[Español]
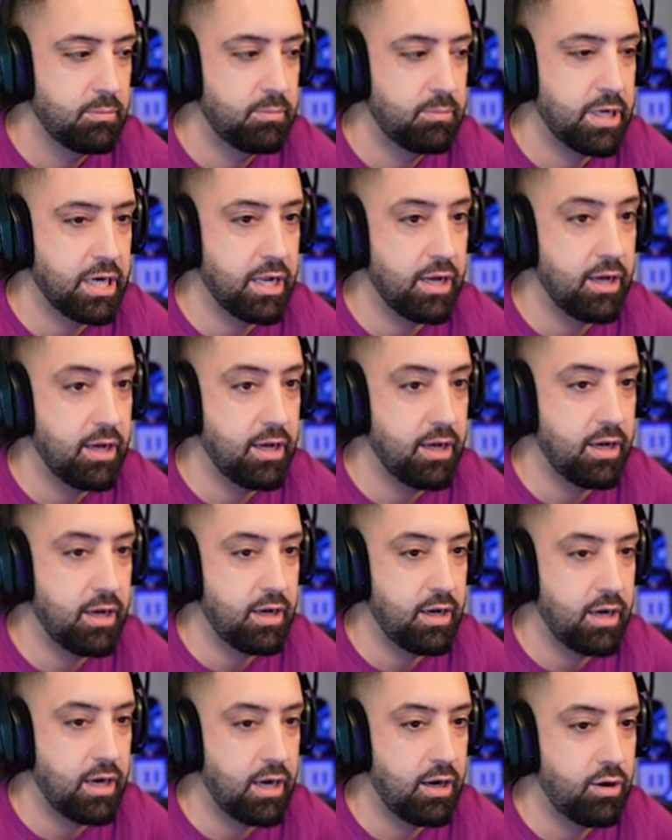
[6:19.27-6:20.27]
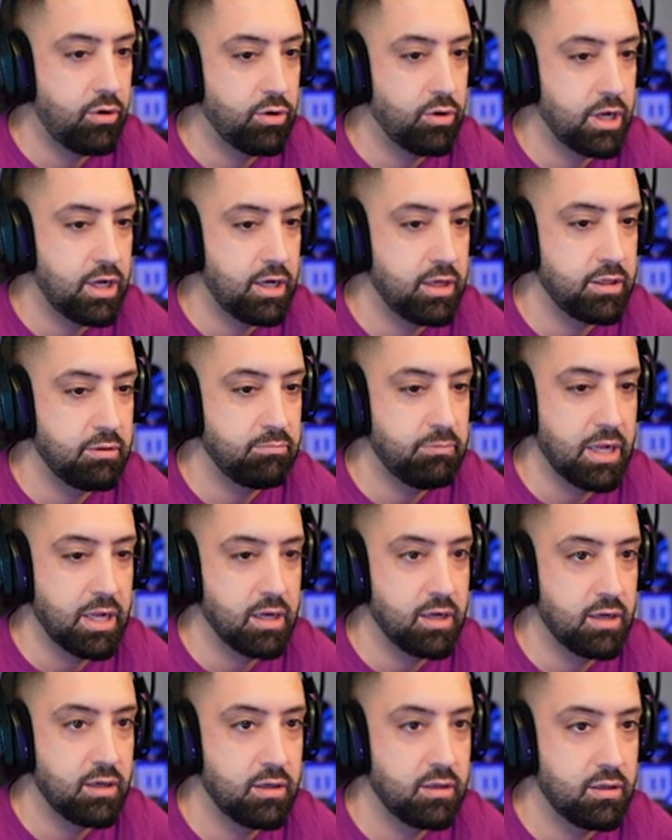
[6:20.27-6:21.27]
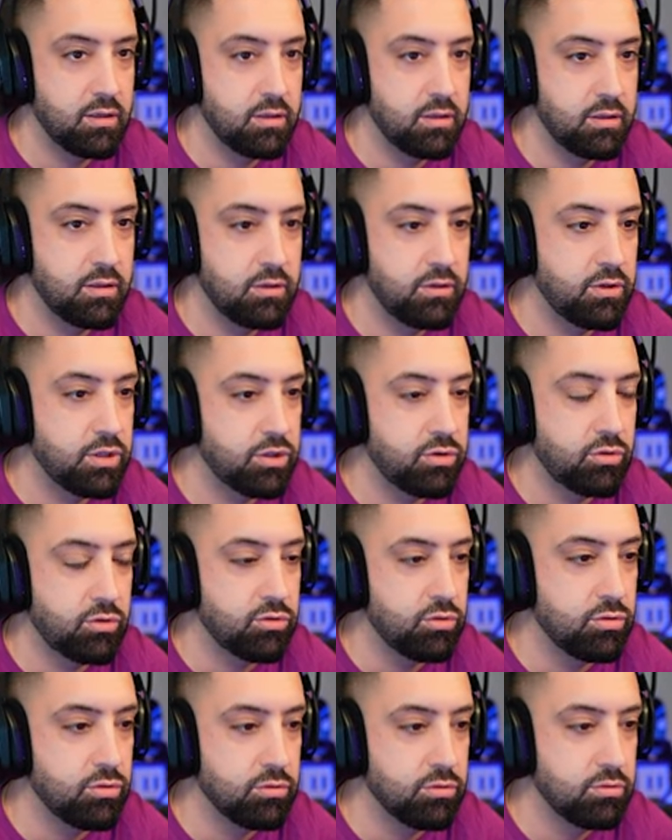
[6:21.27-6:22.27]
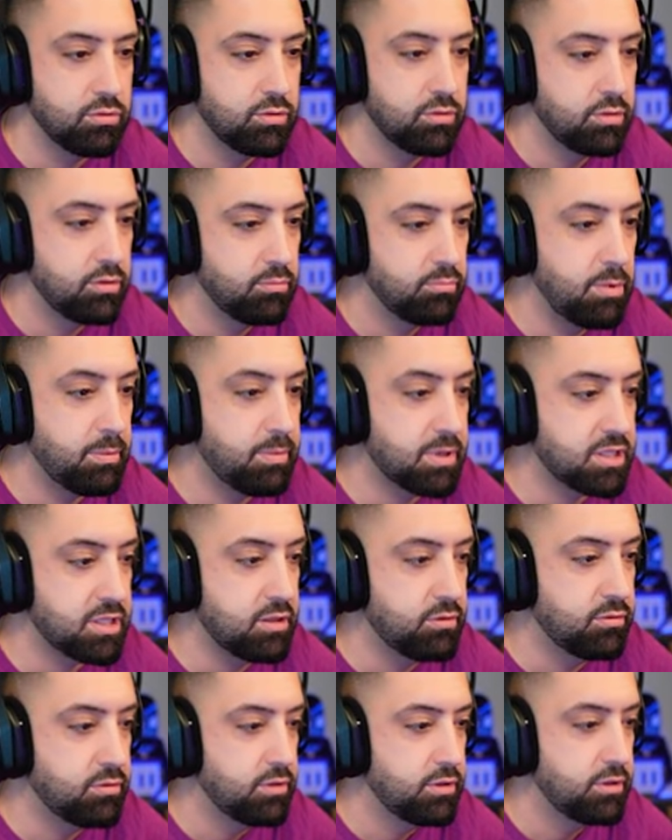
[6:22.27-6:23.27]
Para ahora... No, esto no coño. Me he pasado.